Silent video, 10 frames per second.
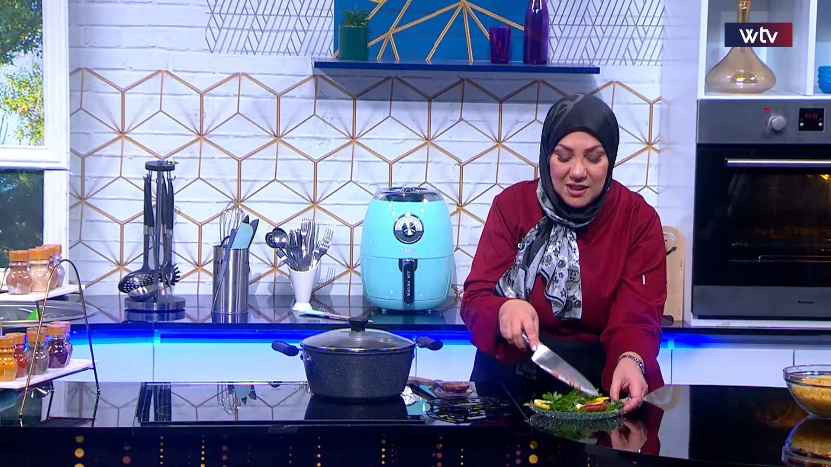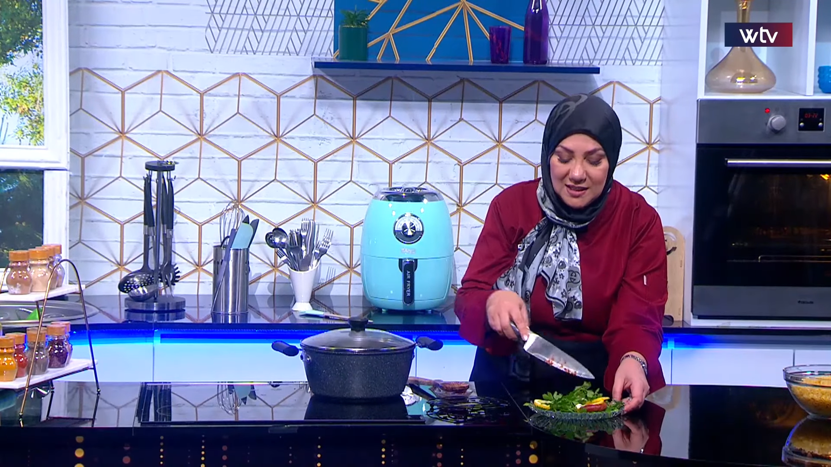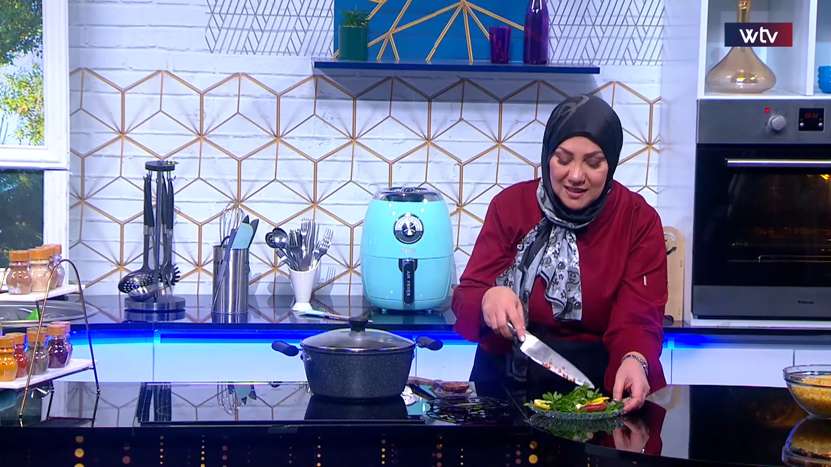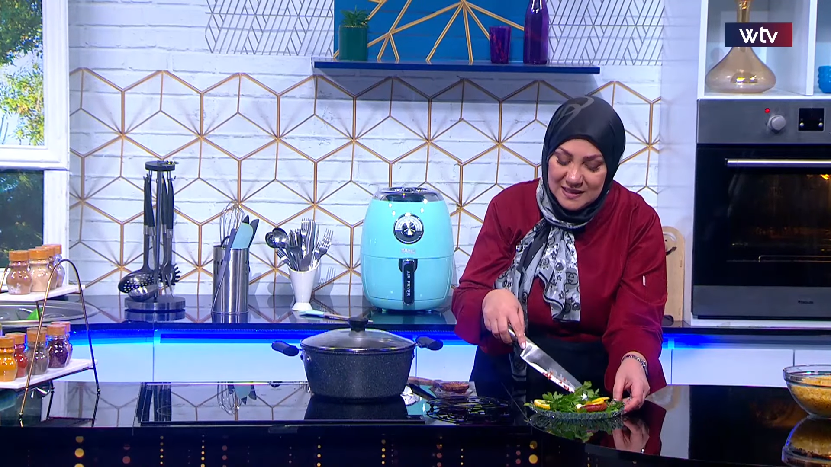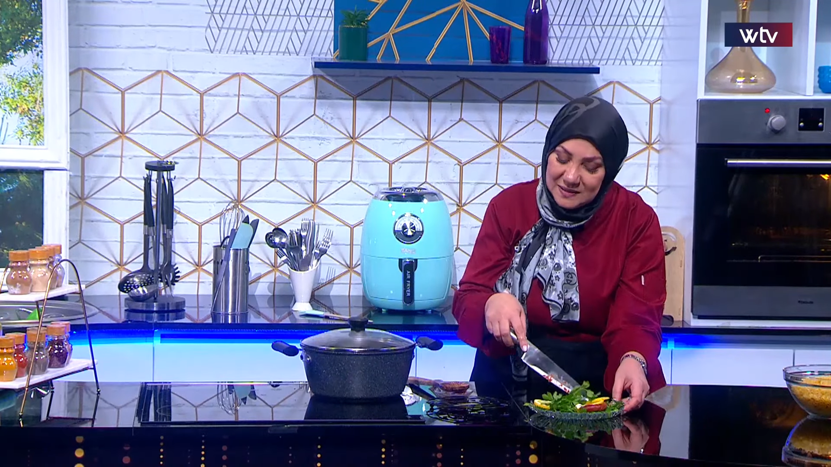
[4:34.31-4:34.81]

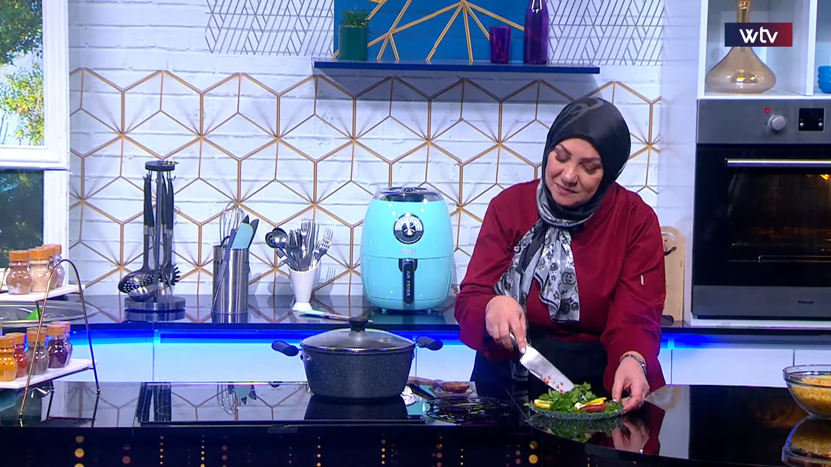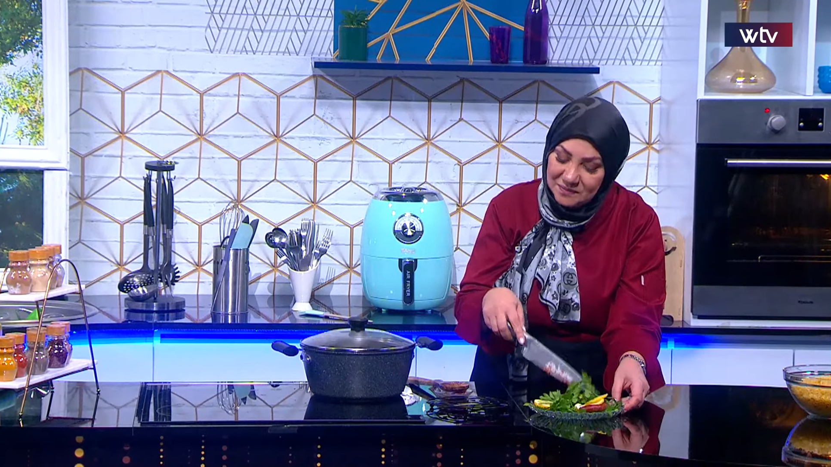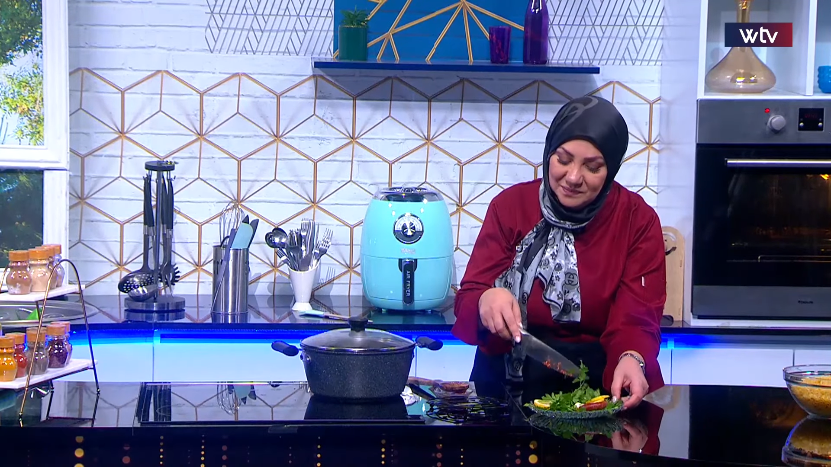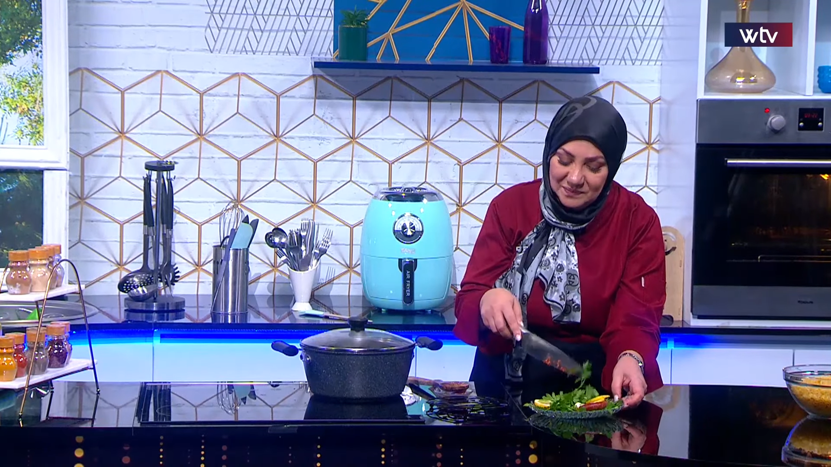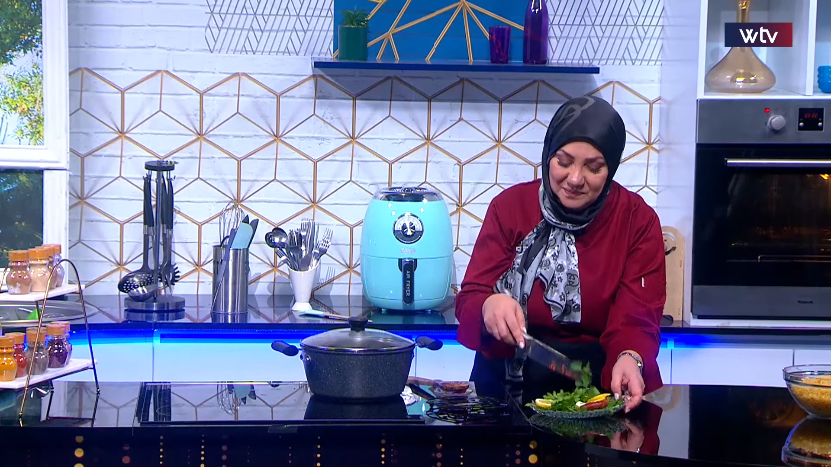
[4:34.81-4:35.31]
قعدت
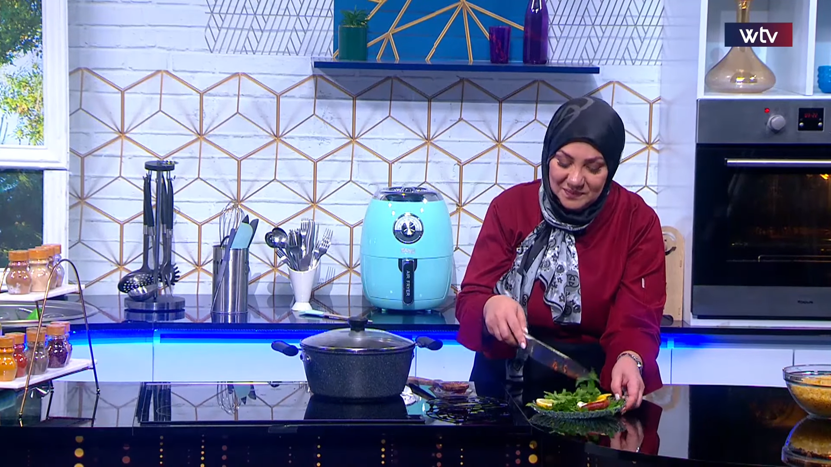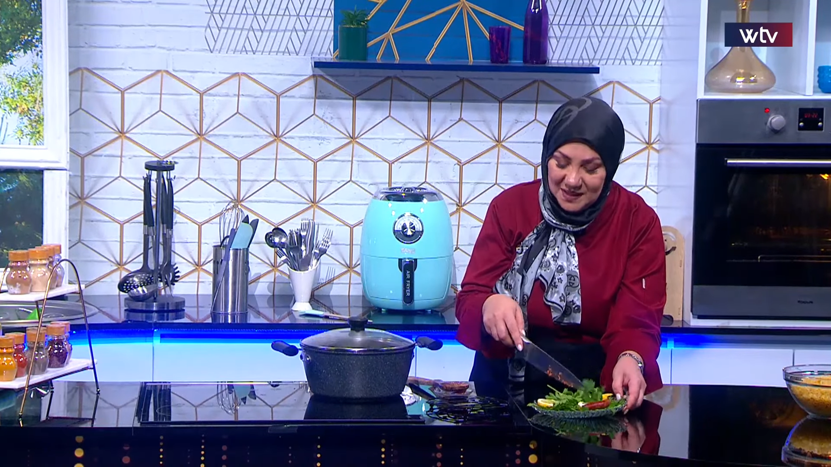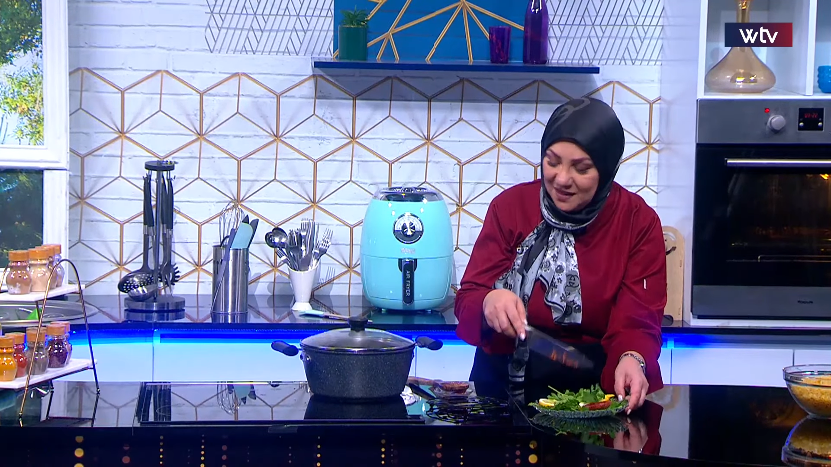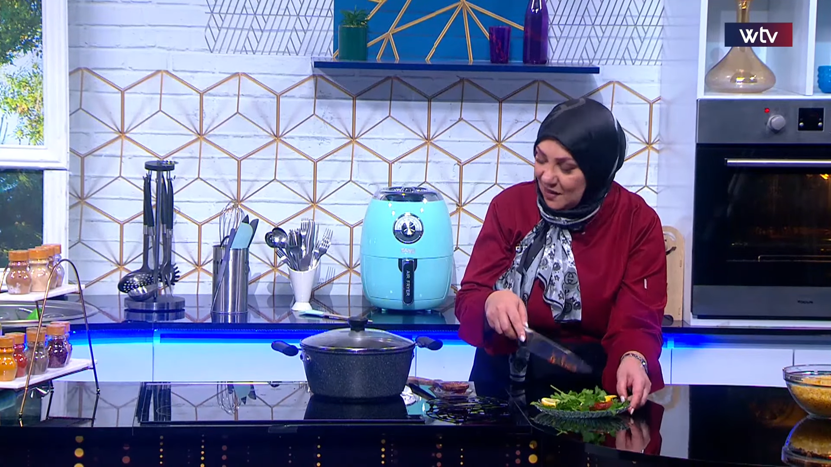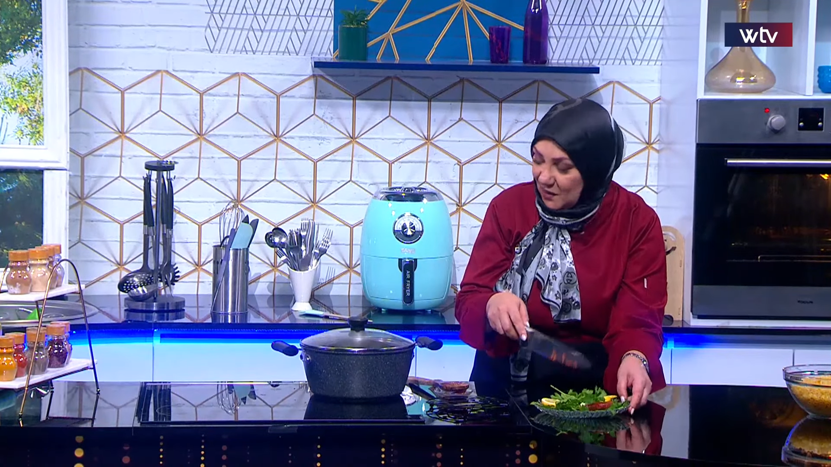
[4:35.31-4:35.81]

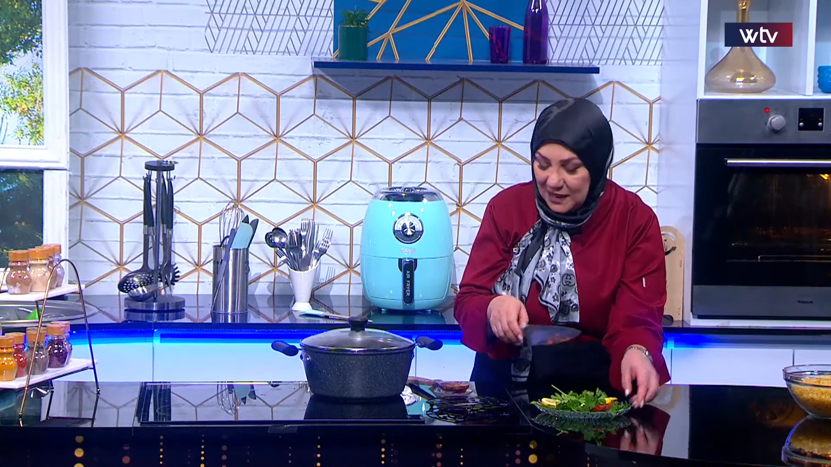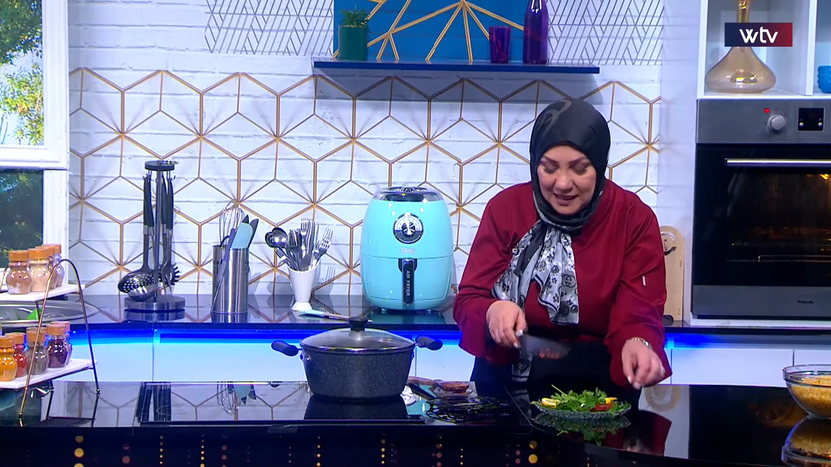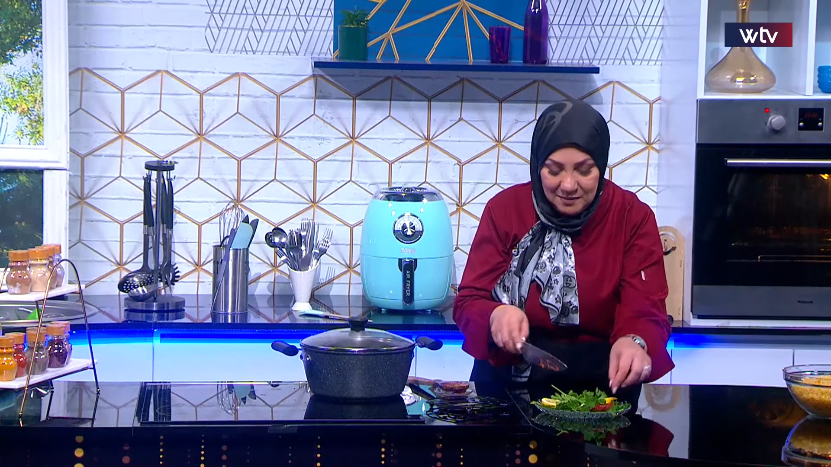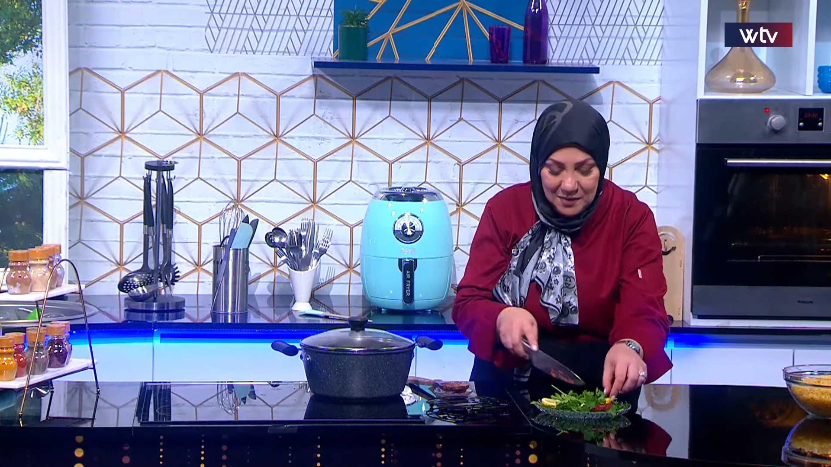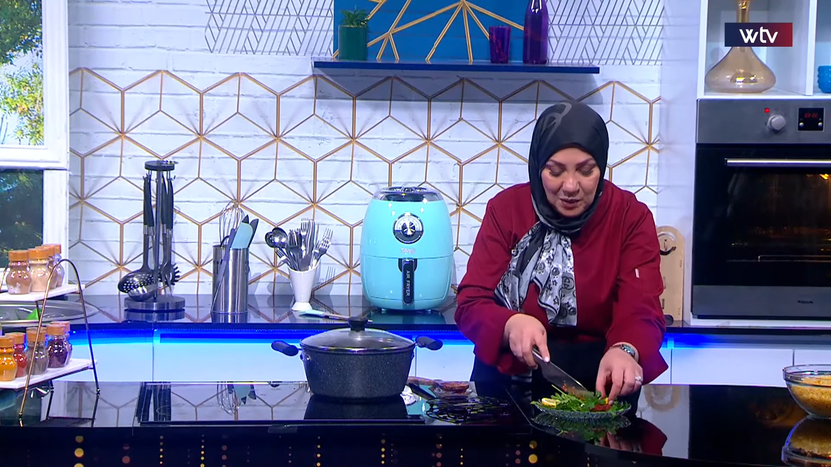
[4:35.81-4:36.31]
والله